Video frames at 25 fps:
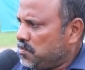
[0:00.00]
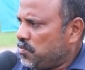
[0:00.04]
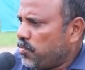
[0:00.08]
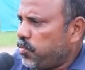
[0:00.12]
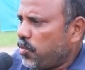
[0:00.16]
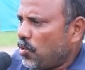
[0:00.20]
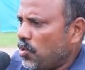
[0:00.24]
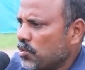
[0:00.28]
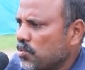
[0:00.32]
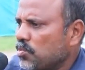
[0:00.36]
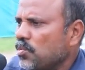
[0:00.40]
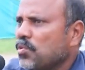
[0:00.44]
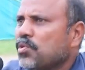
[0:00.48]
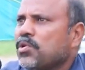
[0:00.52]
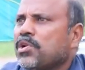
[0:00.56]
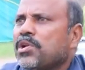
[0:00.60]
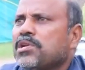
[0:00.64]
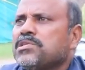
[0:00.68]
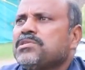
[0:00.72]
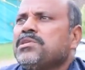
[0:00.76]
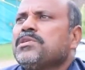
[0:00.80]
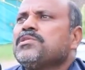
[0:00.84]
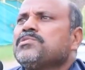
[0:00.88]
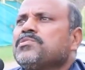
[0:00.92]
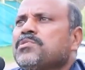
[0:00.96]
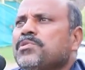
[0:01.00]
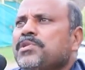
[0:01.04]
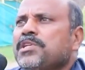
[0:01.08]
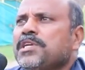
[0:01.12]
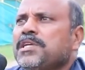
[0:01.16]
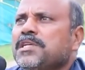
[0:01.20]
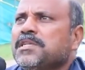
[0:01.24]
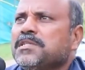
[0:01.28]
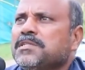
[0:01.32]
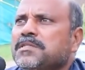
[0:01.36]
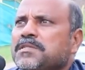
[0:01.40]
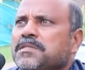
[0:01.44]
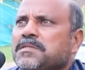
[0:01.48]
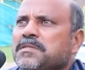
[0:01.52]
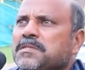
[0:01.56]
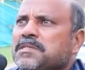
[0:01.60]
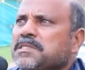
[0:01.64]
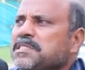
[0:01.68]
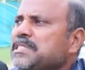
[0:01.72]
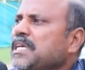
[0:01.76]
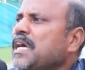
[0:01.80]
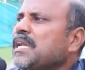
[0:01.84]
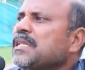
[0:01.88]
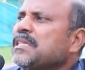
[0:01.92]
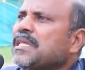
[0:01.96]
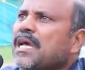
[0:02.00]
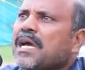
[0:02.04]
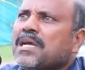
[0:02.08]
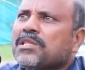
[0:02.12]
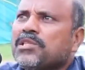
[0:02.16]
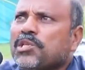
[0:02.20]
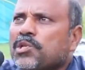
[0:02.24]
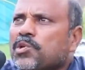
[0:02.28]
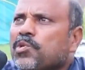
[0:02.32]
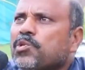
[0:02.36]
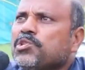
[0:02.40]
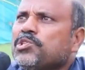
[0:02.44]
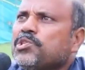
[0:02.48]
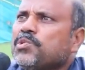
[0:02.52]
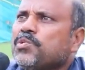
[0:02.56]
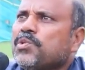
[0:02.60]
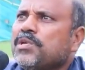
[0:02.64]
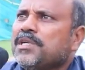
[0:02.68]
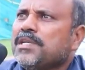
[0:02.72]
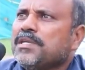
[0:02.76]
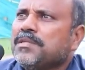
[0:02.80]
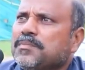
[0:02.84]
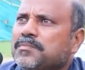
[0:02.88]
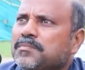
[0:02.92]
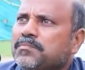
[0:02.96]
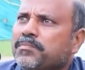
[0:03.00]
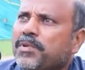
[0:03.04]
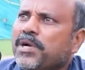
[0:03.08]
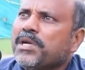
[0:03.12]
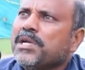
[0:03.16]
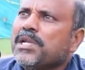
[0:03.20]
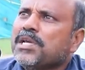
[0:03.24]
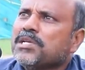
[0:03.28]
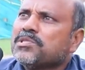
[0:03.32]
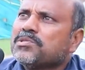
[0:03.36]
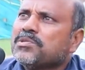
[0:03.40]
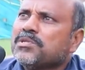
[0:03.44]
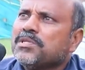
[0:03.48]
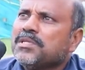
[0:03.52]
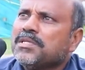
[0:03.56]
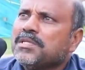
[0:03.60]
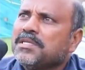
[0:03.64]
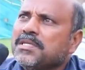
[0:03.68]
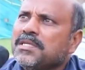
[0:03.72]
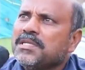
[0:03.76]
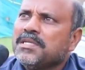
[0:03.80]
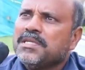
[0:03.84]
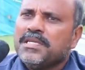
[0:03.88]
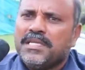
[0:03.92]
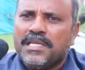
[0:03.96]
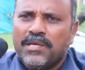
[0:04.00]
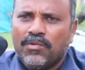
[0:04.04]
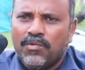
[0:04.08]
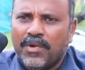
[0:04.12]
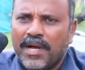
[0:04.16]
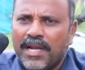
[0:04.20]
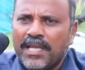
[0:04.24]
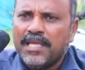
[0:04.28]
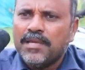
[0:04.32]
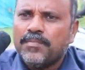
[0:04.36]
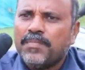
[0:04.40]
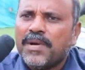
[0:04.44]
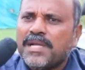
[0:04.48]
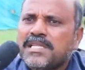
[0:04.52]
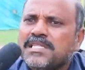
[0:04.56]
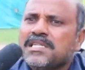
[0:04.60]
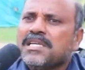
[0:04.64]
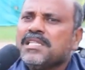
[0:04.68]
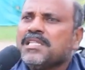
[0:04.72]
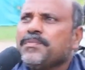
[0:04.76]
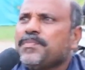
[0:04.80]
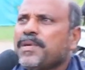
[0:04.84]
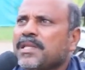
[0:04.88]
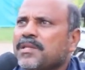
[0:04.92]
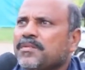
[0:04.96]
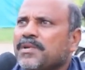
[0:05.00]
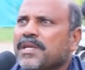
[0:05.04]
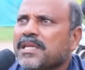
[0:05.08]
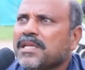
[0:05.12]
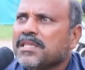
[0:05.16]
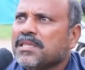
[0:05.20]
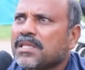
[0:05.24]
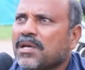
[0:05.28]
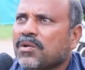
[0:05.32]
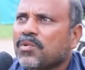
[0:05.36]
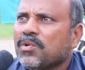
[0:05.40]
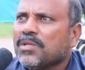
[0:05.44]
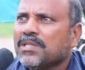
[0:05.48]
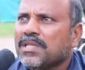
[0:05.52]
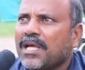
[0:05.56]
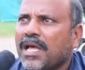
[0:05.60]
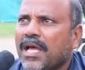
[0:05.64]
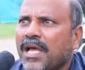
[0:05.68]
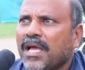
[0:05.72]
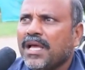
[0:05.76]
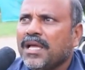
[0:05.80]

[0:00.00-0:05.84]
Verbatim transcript: కోటకు ఒక డ్రెస్ వేసుకుని సరదాగా తిరిగి వచ్చేవాడిని బండి వేసుకుని ఇవాళ ఈ పంచాయతీ పదవి ఎక్కిన తర్వాత